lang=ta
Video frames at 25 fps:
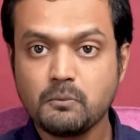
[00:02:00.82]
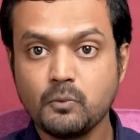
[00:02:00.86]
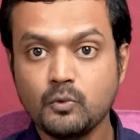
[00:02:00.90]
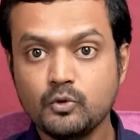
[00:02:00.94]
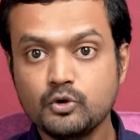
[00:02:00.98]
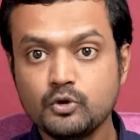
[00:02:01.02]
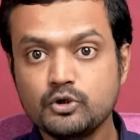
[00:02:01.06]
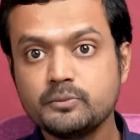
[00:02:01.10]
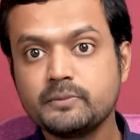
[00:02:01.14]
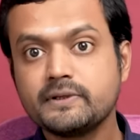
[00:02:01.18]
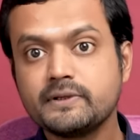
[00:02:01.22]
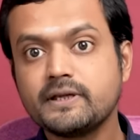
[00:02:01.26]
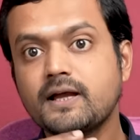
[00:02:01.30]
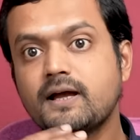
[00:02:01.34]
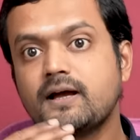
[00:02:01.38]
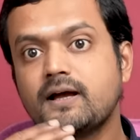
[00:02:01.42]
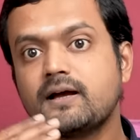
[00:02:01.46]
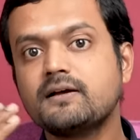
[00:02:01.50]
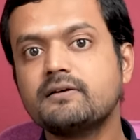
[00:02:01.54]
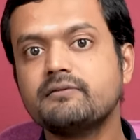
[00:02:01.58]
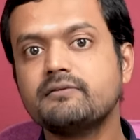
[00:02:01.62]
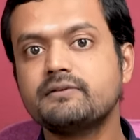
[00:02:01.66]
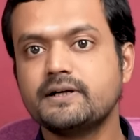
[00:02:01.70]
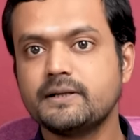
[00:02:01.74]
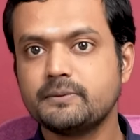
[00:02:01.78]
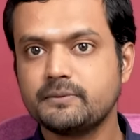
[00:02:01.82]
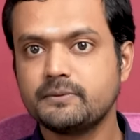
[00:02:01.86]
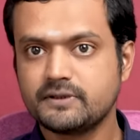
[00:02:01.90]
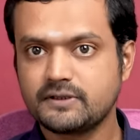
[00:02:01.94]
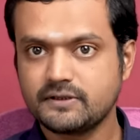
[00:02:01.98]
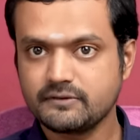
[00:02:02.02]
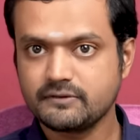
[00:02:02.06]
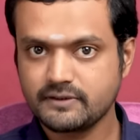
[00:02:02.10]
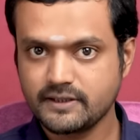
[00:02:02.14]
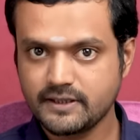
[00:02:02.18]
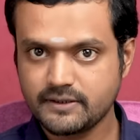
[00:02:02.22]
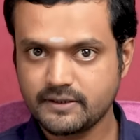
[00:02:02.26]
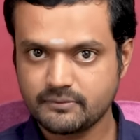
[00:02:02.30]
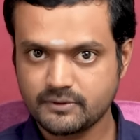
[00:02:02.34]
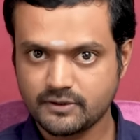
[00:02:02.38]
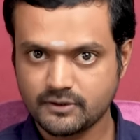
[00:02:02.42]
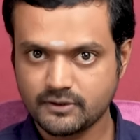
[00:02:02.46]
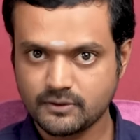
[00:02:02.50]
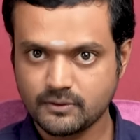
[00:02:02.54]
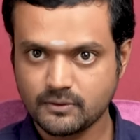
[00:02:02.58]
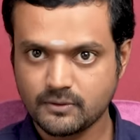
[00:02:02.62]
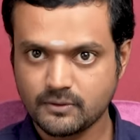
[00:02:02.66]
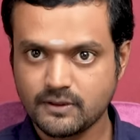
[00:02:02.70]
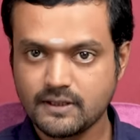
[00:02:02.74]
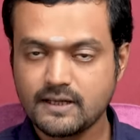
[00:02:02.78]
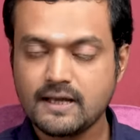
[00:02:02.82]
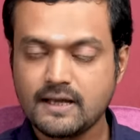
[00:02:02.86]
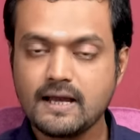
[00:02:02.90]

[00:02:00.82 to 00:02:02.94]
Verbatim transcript: முழுமையாக வெளிவிட்டு வெளியே வருதோ